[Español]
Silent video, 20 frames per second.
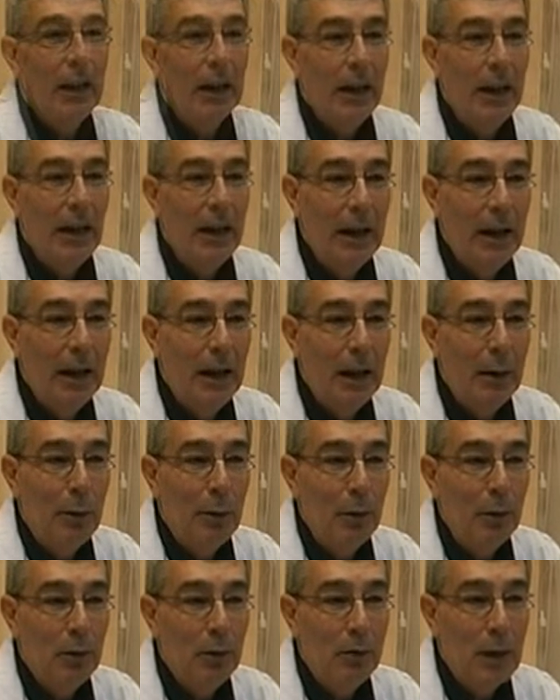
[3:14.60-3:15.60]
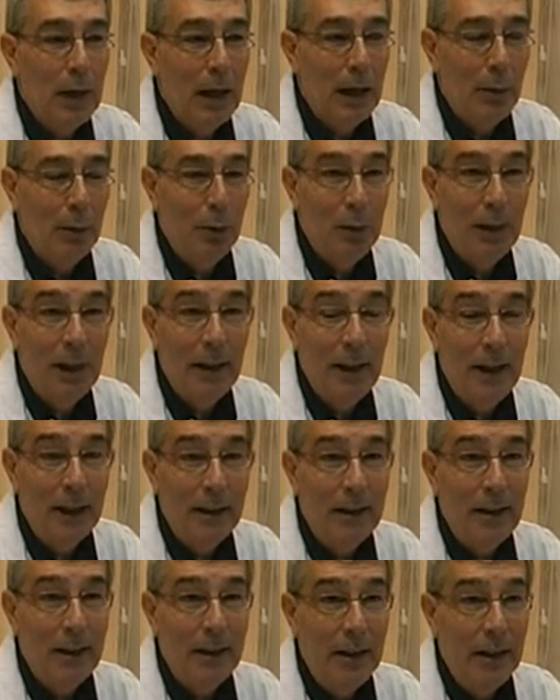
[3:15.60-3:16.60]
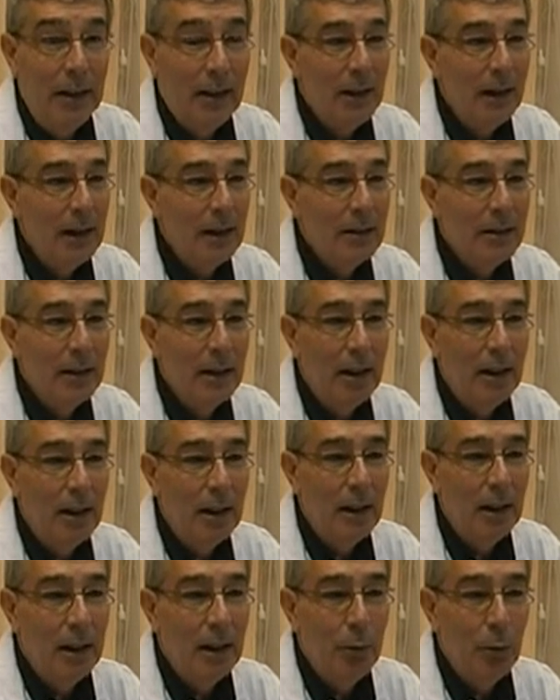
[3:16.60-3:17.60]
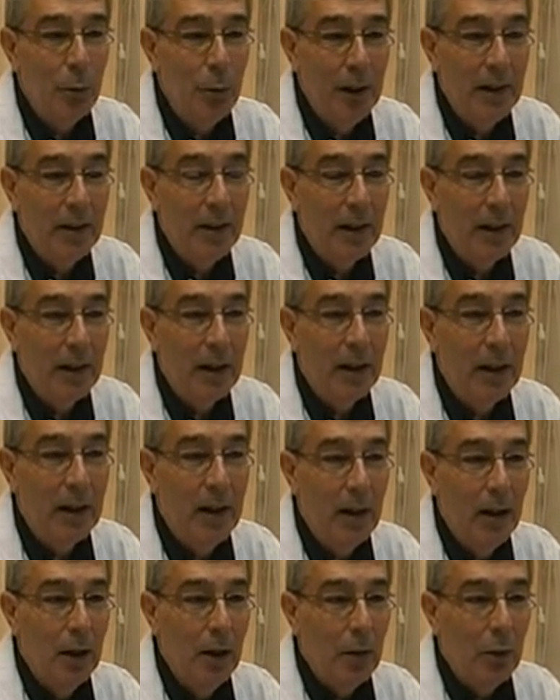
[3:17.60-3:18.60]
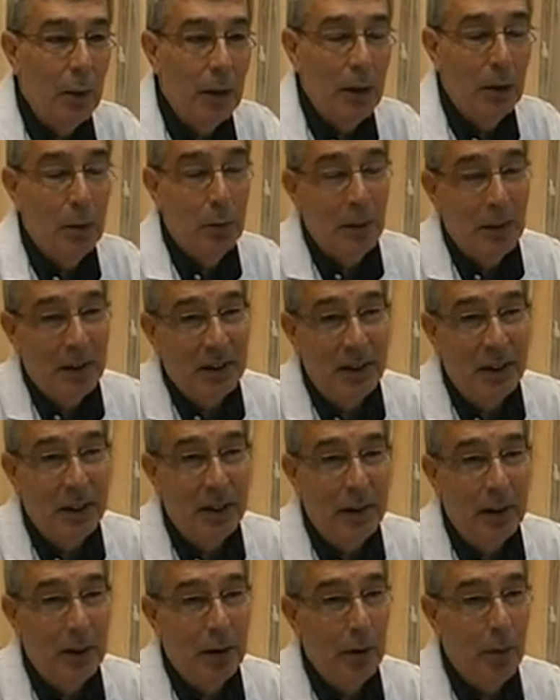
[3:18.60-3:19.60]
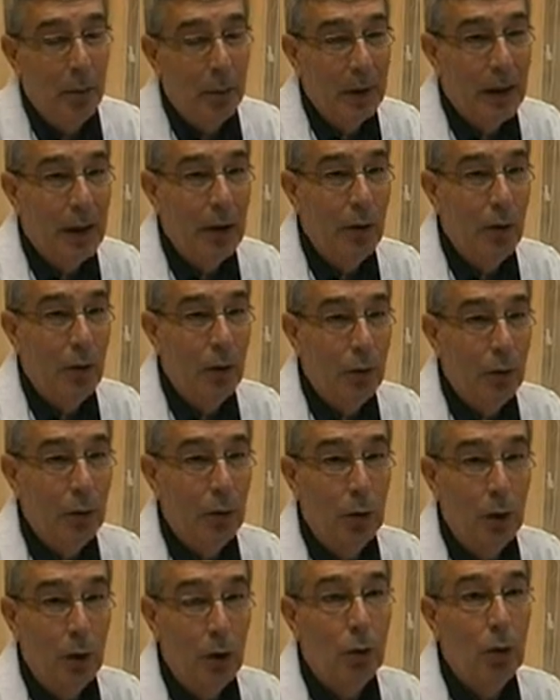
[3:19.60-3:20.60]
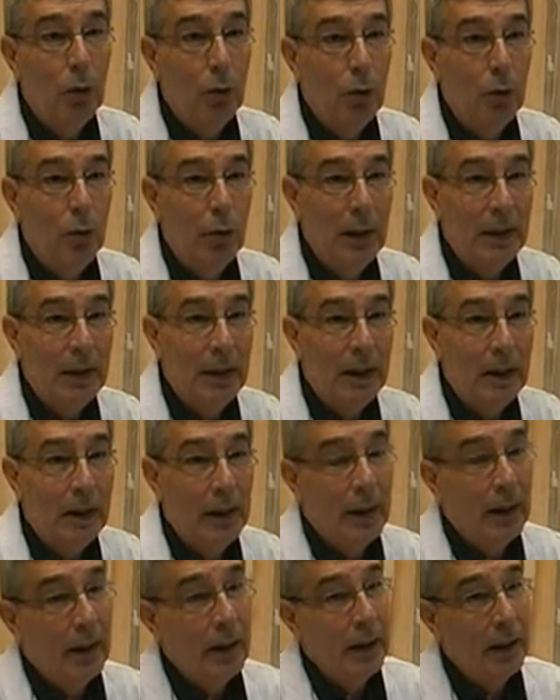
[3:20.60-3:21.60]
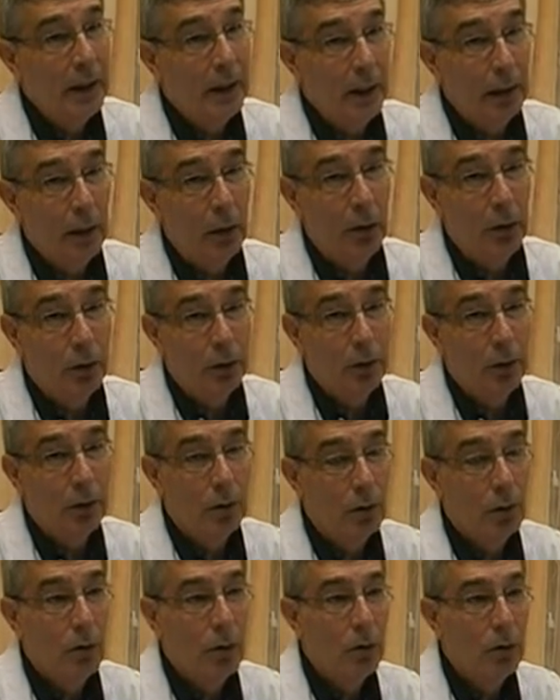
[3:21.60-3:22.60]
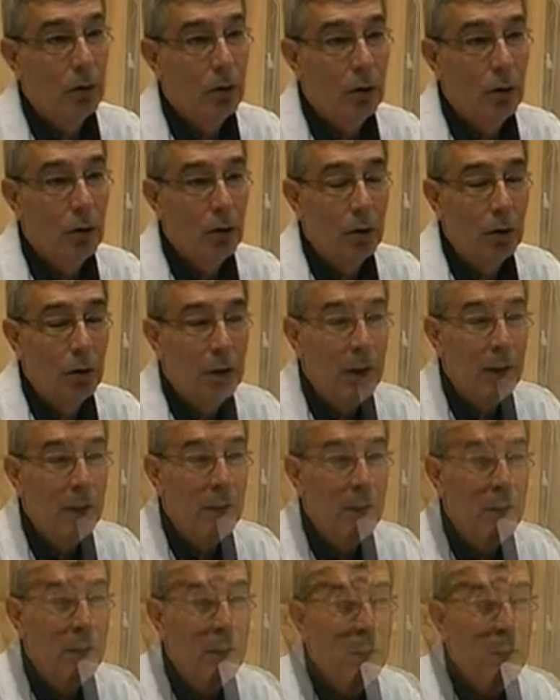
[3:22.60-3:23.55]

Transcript: Eh, la, bondad de la técnica se demuestra cuando un paciente es operado de un ojo con una técnica y en el otro con, otra.